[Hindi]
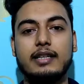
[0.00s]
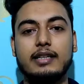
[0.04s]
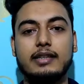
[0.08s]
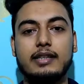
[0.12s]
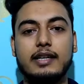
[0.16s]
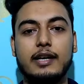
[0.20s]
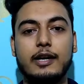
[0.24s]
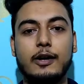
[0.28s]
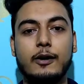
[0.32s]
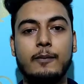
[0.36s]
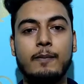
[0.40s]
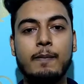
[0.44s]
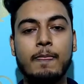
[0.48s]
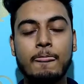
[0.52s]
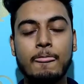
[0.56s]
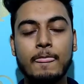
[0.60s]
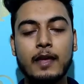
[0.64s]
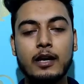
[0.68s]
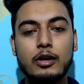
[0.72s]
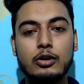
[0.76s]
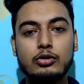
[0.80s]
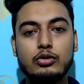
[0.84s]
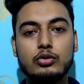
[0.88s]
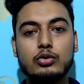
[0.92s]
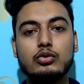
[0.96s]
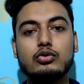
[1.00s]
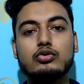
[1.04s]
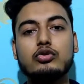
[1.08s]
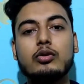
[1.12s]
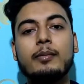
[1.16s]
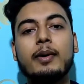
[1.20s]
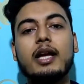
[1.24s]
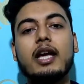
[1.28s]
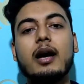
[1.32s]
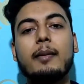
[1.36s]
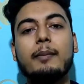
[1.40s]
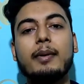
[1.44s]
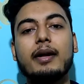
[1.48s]
जाता है तो दोस्तों
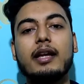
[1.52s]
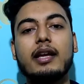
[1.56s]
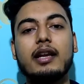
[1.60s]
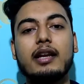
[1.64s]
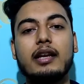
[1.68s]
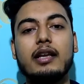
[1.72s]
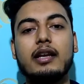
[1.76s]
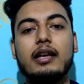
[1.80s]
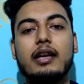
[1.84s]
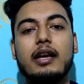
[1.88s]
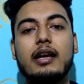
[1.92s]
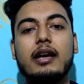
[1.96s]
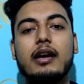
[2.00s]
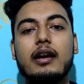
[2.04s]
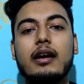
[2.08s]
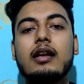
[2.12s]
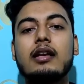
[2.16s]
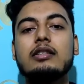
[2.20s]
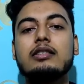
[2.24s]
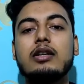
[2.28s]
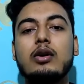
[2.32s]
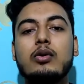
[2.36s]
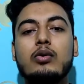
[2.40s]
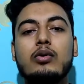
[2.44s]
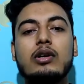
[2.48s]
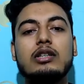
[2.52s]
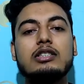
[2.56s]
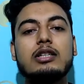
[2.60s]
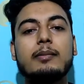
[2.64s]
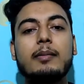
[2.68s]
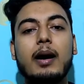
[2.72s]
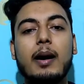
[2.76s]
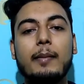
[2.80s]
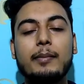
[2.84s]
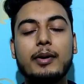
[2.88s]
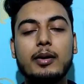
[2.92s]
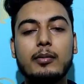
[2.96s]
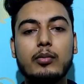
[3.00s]
मैं यहाँ पे क्लियर ये करना चाहूँगा जब
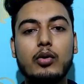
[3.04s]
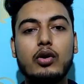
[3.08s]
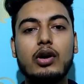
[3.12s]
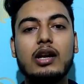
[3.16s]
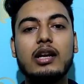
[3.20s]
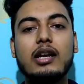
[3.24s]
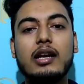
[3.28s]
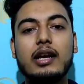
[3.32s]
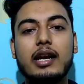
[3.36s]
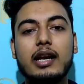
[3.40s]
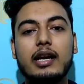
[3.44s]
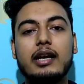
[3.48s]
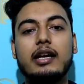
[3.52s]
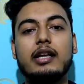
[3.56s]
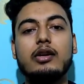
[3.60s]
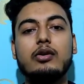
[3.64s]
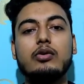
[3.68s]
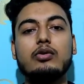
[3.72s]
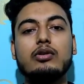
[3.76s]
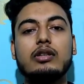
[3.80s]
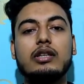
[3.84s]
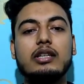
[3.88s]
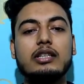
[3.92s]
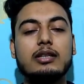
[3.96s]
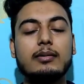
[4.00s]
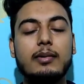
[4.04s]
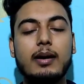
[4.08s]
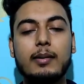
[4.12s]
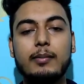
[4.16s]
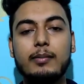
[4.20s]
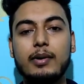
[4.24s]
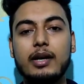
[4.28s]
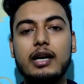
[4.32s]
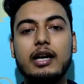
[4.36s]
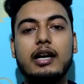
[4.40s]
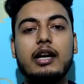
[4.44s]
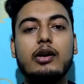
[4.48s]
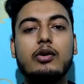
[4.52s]
आपकी बॉडी लेटी होती है जब आप
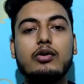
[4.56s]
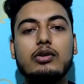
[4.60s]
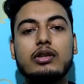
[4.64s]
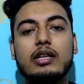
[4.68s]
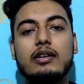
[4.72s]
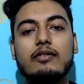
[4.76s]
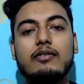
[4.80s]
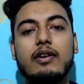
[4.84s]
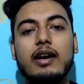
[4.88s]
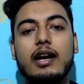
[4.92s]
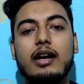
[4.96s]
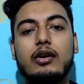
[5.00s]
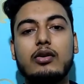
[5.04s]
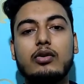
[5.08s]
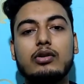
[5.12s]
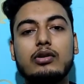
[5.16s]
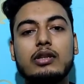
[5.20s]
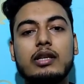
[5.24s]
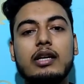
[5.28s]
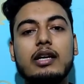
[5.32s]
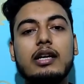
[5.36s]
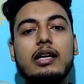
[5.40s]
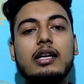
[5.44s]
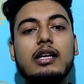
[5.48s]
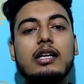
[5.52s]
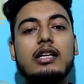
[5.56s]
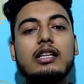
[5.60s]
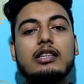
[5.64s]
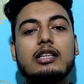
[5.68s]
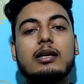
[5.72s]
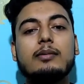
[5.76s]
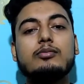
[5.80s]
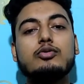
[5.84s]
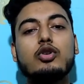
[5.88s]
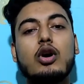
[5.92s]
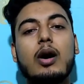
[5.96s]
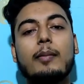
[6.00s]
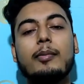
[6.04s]
लेटे होते हैं फ्लैट होते हैं
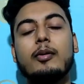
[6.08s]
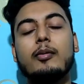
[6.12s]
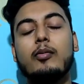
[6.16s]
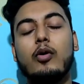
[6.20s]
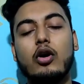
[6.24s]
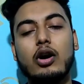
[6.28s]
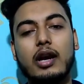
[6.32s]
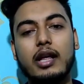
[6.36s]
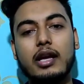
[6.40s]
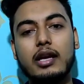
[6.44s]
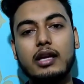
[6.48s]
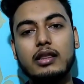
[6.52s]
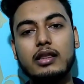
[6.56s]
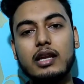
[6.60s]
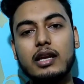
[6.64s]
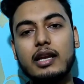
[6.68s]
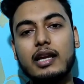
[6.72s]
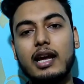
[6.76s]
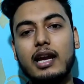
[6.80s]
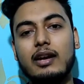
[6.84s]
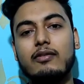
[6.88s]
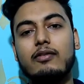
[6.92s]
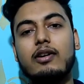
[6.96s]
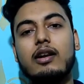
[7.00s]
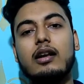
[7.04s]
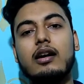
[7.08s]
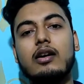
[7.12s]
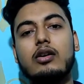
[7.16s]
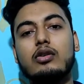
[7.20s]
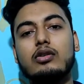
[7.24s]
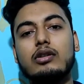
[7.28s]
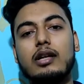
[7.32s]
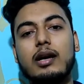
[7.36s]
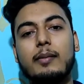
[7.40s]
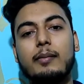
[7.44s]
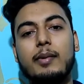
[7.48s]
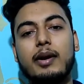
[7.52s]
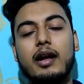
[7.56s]
तब जो आपकी बॉडी के अंदर कैंडल लगा
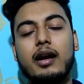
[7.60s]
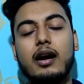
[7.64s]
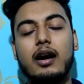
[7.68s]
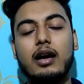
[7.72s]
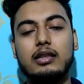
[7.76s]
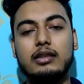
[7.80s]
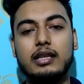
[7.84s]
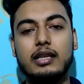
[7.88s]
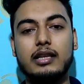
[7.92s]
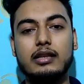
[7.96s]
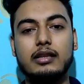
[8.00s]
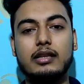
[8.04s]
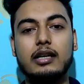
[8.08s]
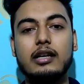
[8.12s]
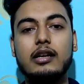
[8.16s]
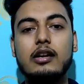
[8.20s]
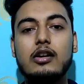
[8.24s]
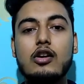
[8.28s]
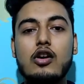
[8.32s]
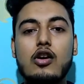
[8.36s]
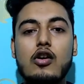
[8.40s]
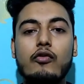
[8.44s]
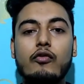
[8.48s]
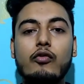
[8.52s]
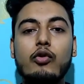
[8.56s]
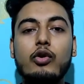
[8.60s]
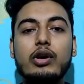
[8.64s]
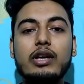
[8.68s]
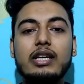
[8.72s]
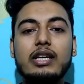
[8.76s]
होता है अपने हाथ के अंदर वो